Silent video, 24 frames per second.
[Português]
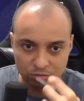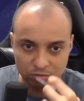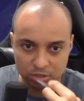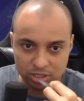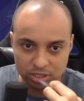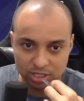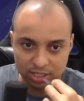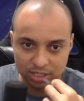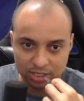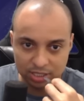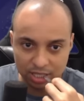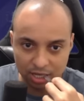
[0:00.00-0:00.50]
vou
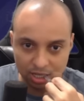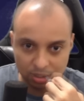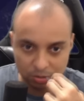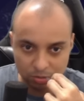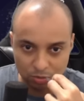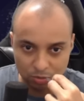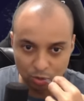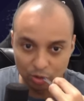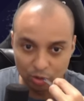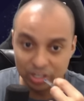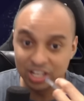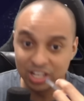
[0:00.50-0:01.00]
aceitar.
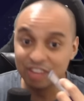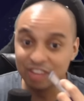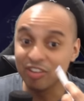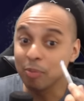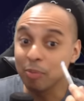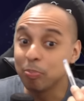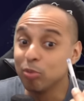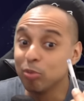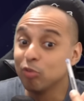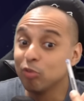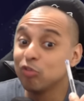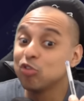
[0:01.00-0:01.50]
E ele vai
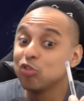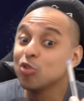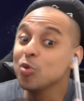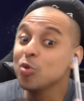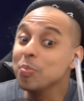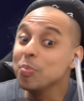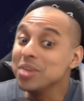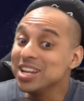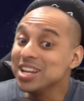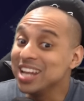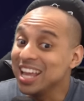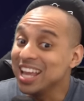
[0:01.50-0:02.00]
pro
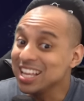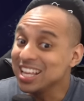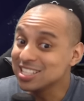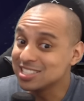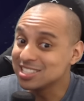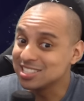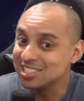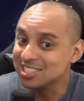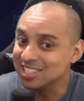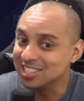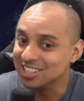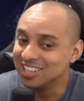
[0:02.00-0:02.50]

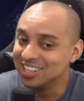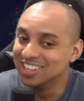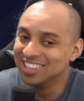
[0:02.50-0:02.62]
Fluminense.